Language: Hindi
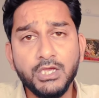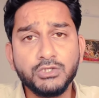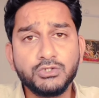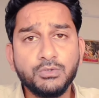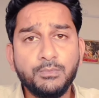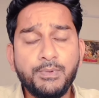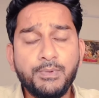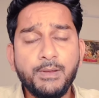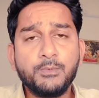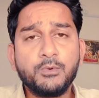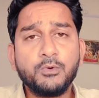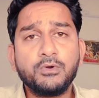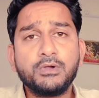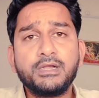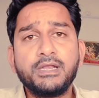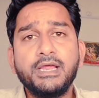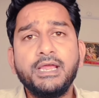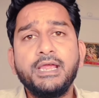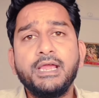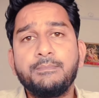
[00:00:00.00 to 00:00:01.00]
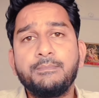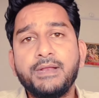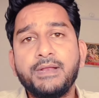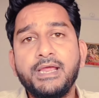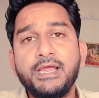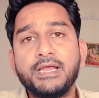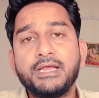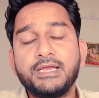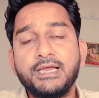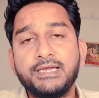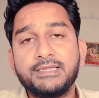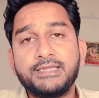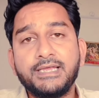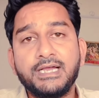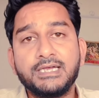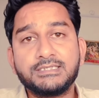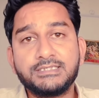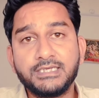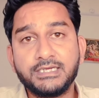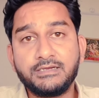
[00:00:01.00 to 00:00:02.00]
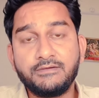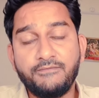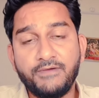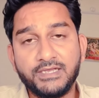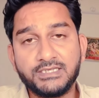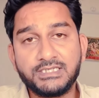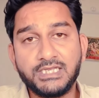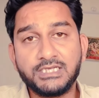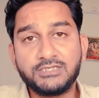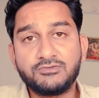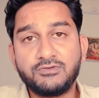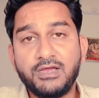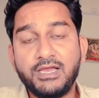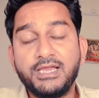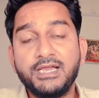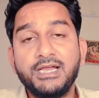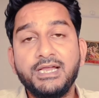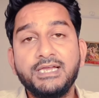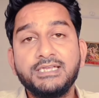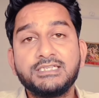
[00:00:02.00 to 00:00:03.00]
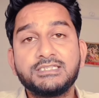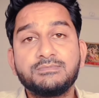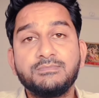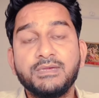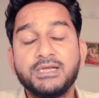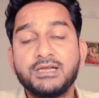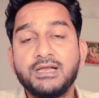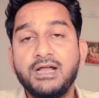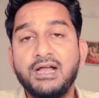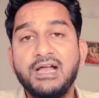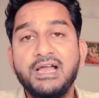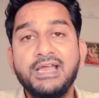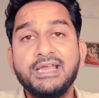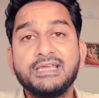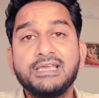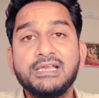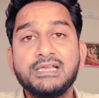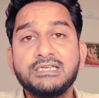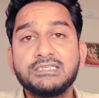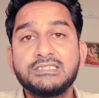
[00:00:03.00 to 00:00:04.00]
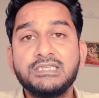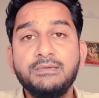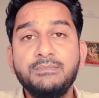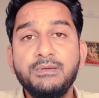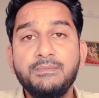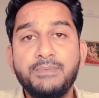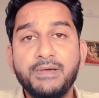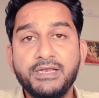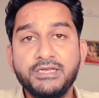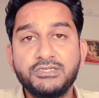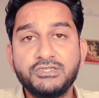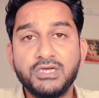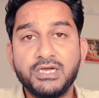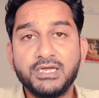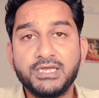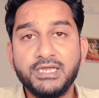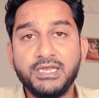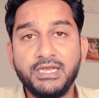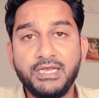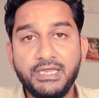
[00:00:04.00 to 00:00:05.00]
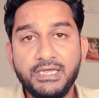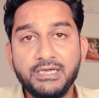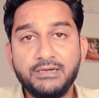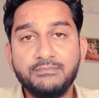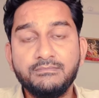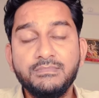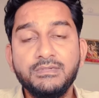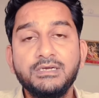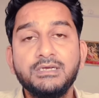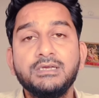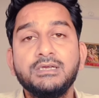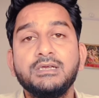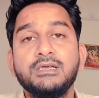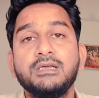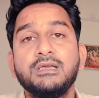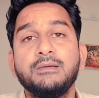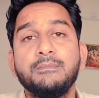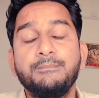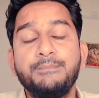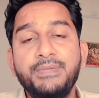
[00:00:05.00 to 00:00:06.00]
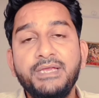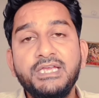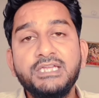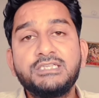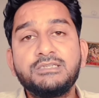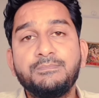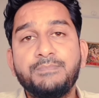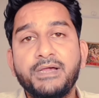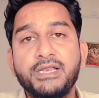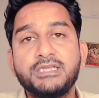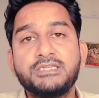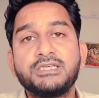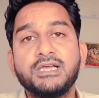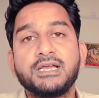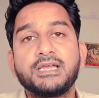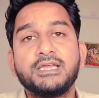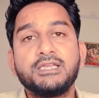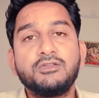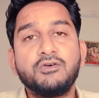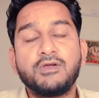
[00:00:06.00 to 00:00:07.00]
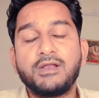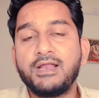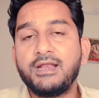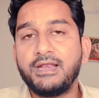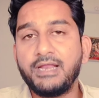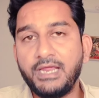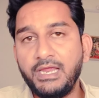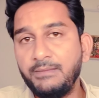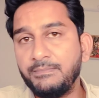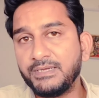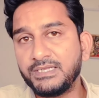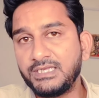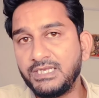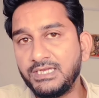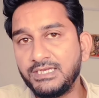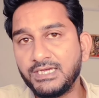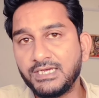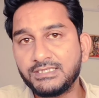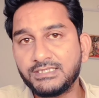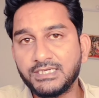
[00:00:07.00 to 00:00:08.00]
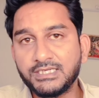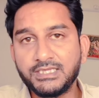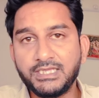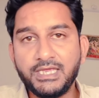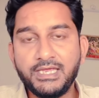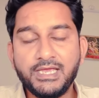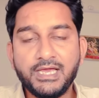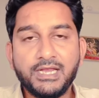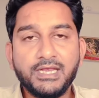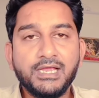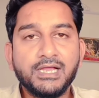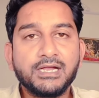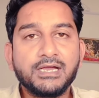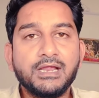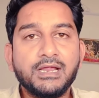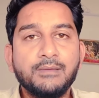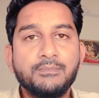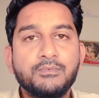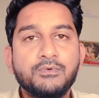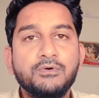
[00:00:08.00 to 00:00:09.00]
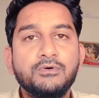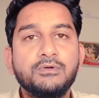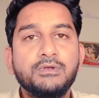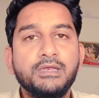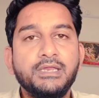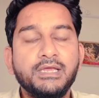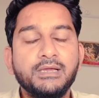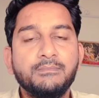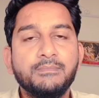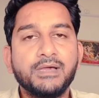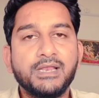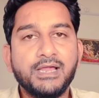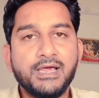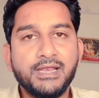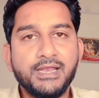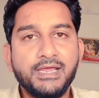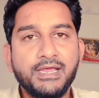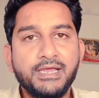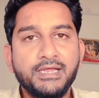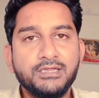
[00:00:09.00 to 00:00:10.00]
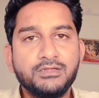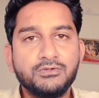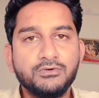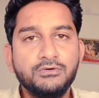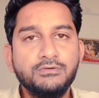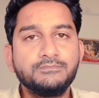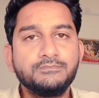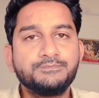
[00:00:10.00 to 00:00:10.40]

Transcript: सुप्रीम कोर्ट ने अपना एक ऐतिहासिक फैसला सुनाया है जिसमें कहा है कि किसी भी परीक्षा के नियम बीच परीक्षा के दौरान नहीं बदले जा सकते यानी अगर आपको नियम बनाने हैं तो